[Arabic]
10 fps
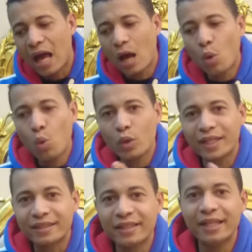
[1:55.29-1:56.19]
او
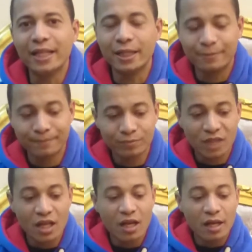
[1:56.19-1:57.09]
اتنين
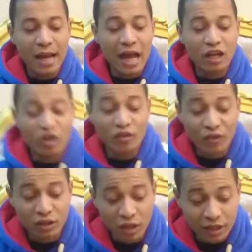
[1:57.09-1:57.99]
لا
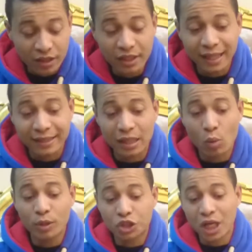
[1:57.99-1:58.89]
الانفلترات ديت
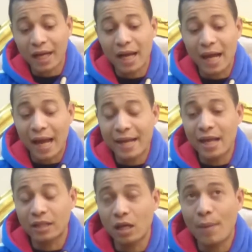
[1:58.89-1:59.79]
لو بتشغل
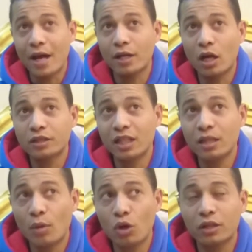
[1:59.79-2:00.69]
عليها طبعا
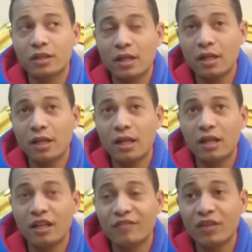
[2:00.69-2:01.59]
زي ما قلت
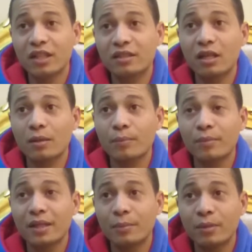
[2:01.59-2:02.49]
الانفلتر
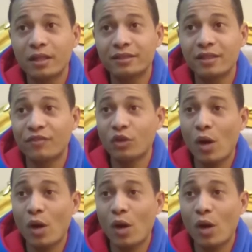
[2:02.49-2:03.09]
في